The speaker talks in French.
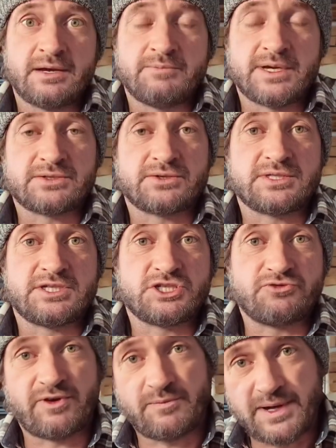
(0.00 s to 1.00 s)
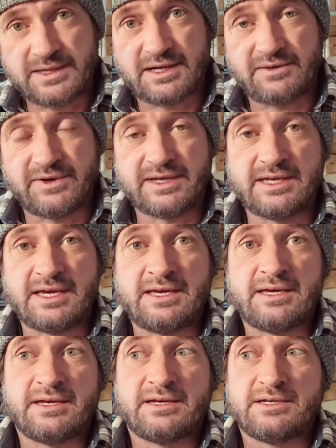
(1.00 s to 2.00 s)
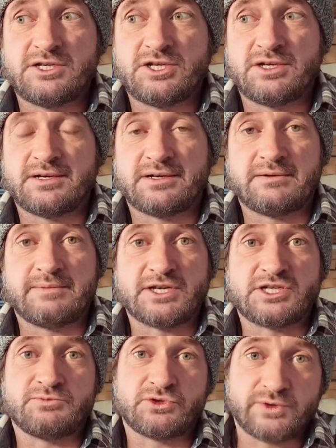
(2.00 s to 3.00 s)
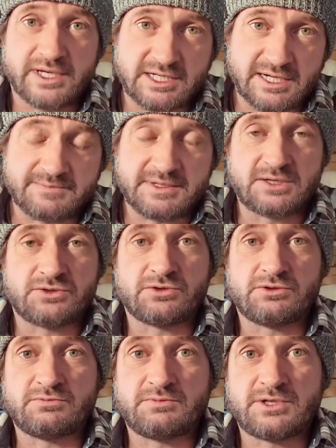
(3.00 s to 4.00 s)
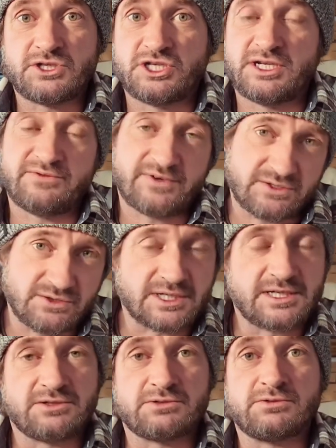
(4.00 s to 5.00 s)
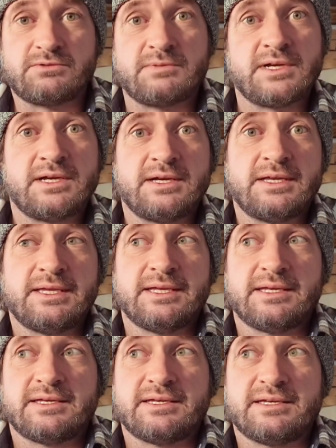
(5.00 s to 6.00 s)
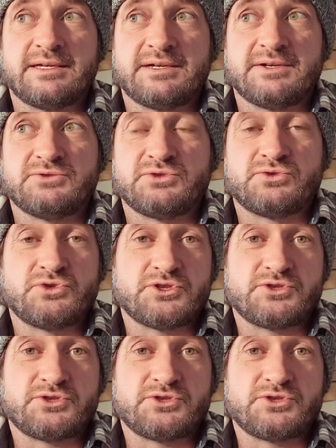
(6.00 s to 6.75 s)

Parce que si je ne devais pas travailler, euh, bah, j'ai mon loyer quand même qui tombe, j'ai les factures qui tombent. Et du coup, je